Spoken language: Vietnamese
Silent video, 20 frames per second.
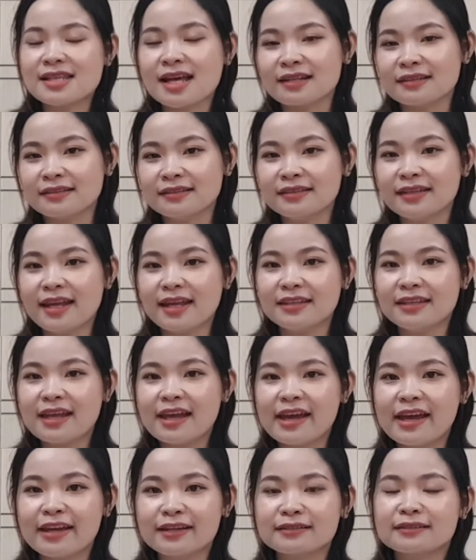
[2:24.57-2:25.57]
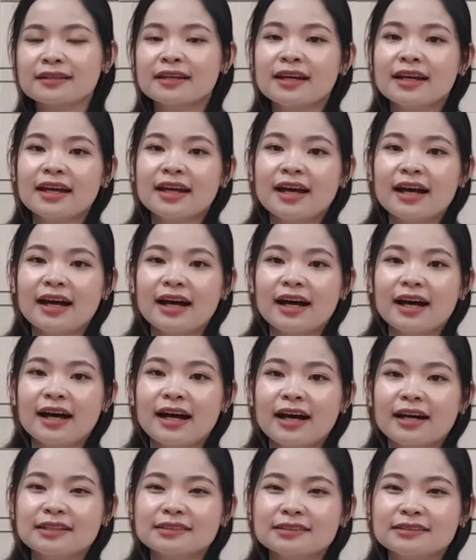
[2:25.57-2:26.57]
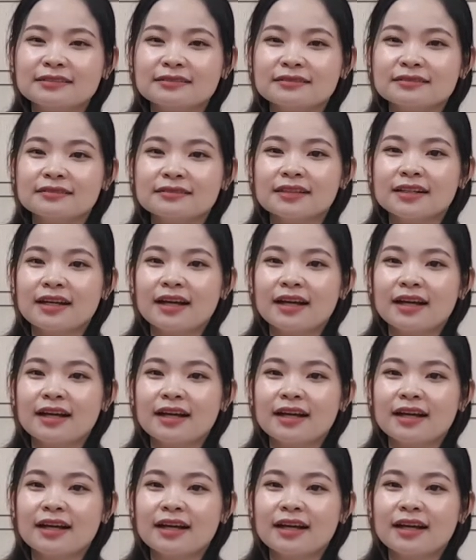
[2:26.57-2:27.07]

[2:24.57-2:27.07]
sạch nhẹ nhàng uh,